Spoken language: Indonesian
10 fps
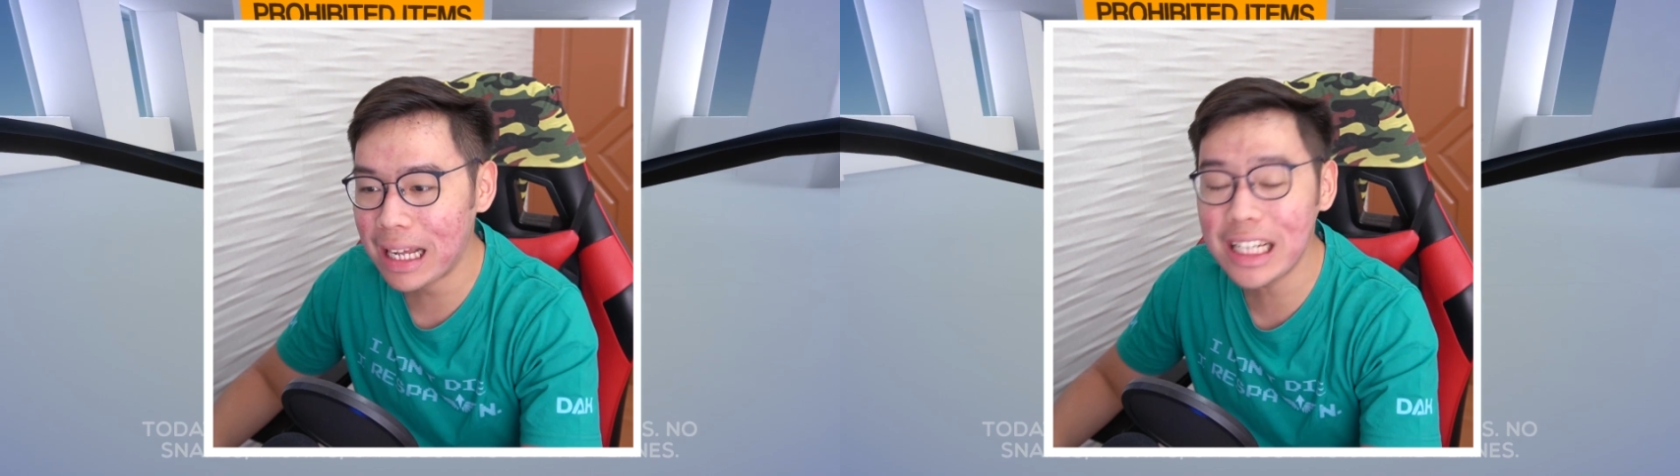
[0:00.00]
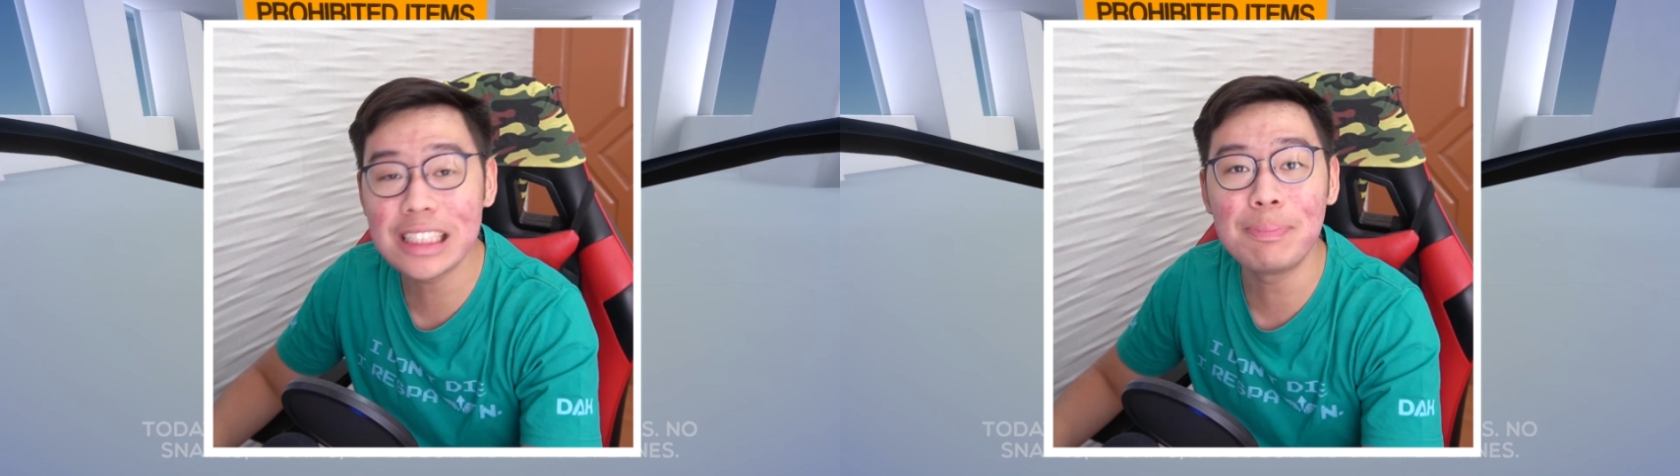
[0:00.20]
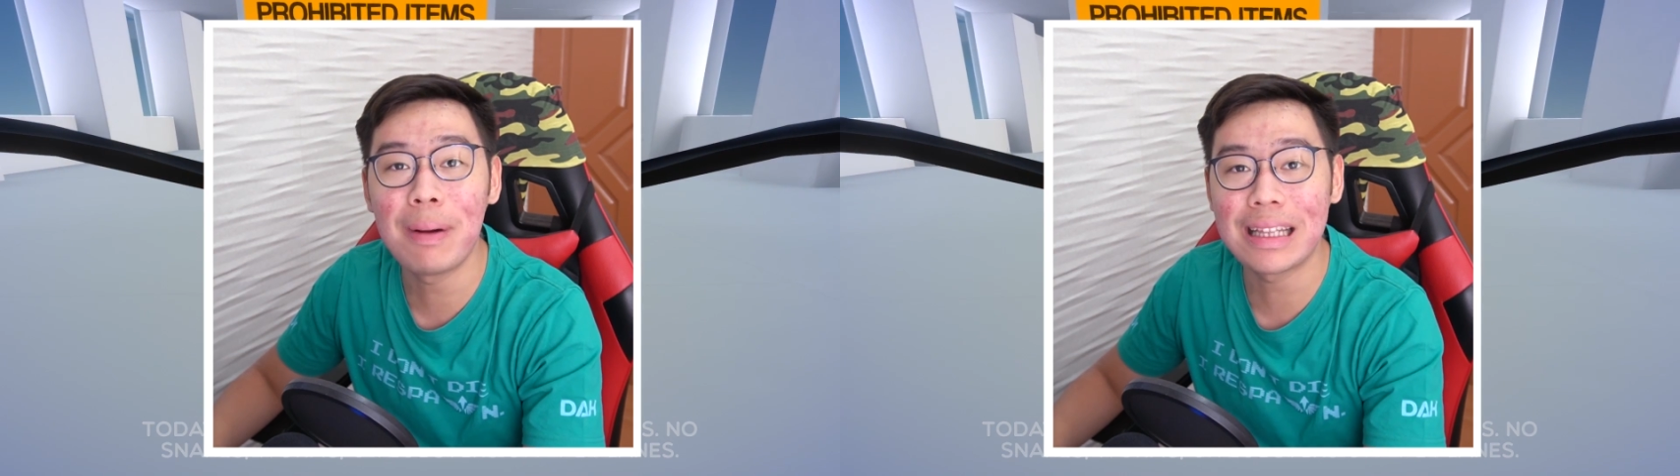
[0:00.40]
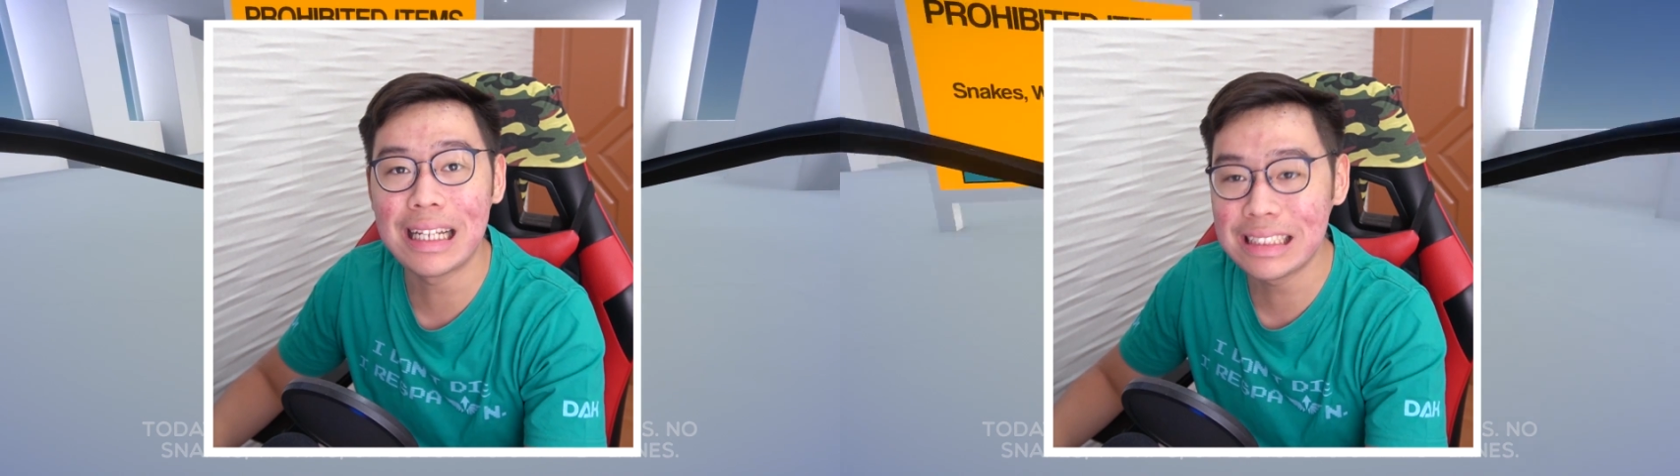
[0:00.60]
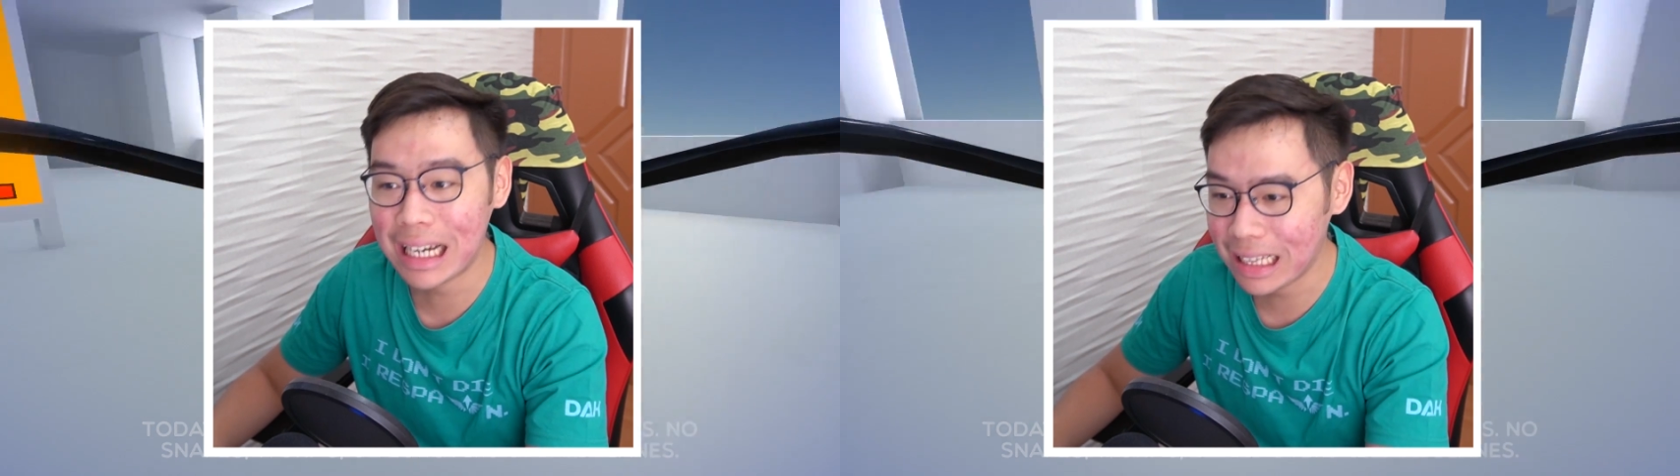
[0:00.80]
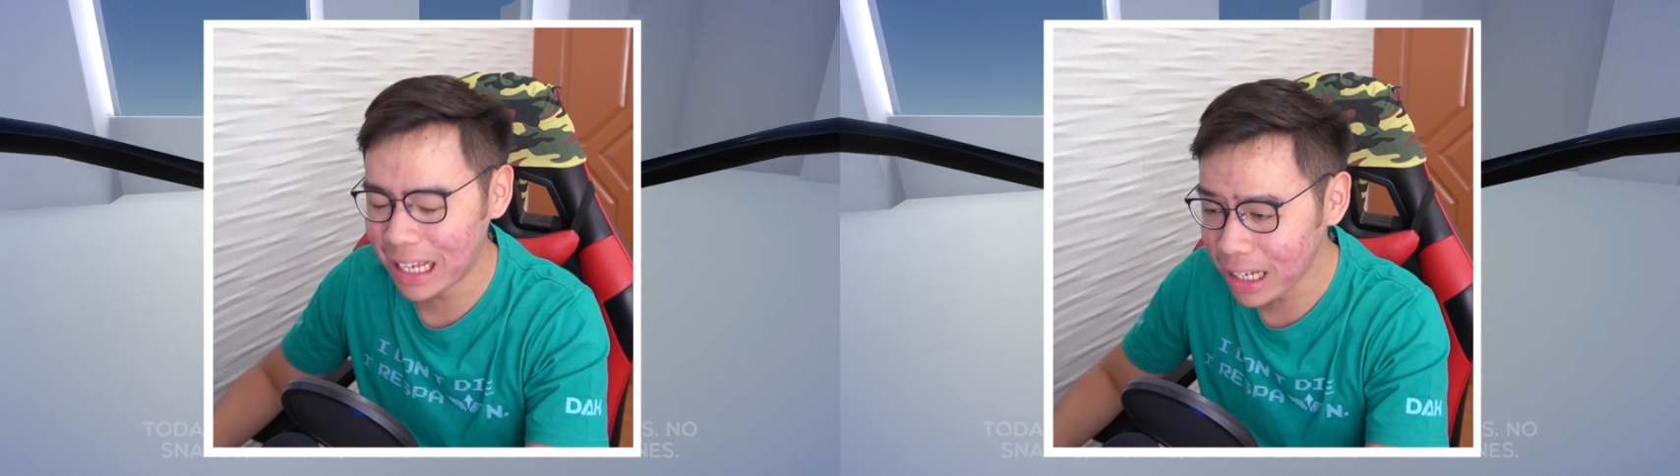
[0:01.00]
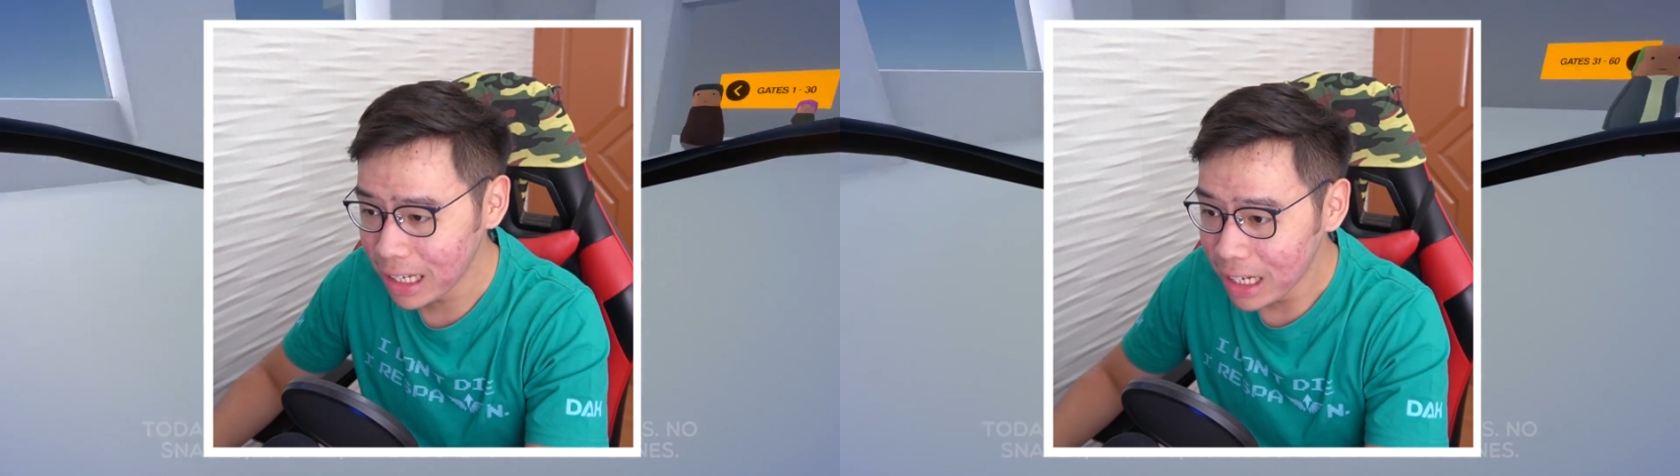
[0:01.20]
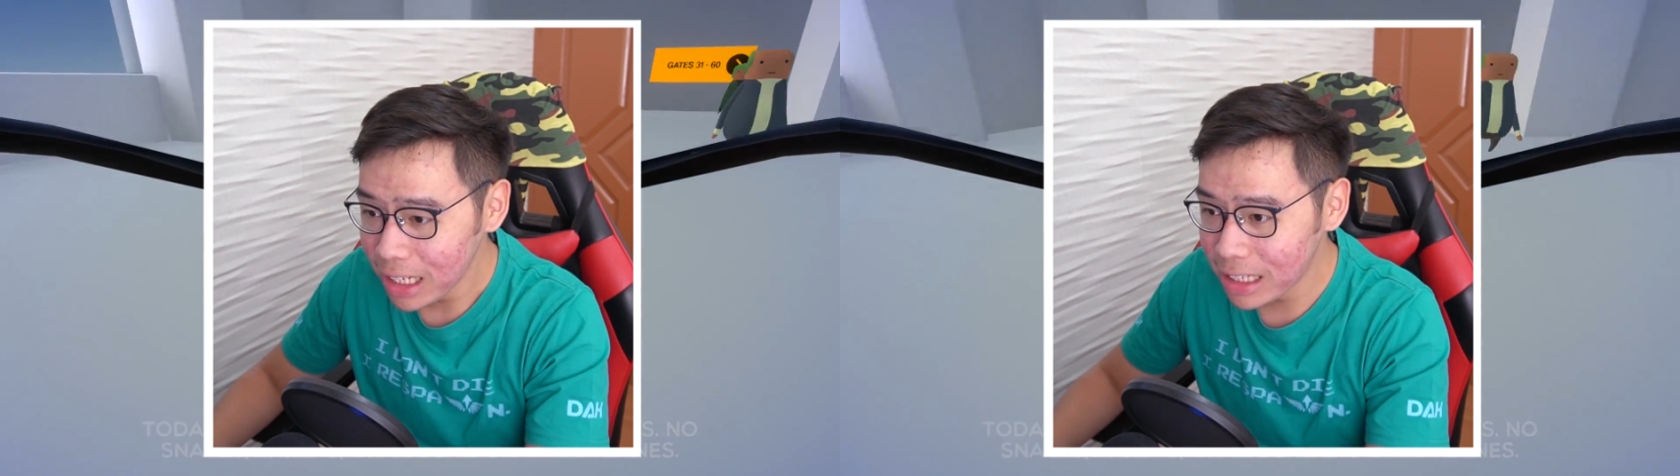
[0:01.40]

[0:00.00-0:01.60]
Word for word: kali kesempatan salah.